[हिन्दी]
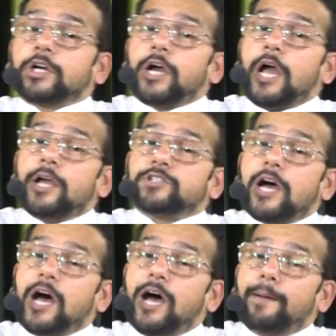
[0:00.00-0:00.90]
तक
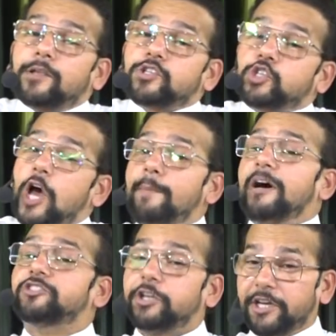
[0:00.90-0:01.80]
ऐजा
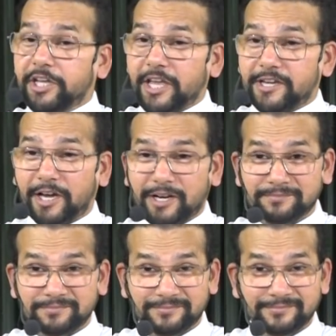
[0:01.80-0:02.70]
सामर्थ्य नहीं देखा
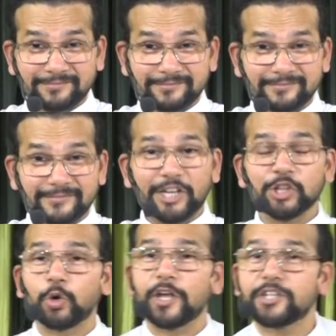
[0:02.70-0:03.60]

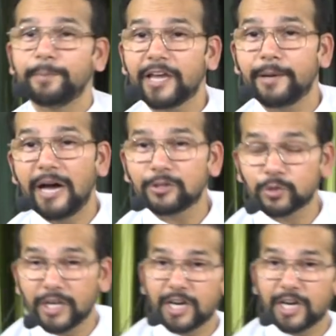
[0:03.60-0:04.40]
लेकिन थोड़े समय के बाद उनके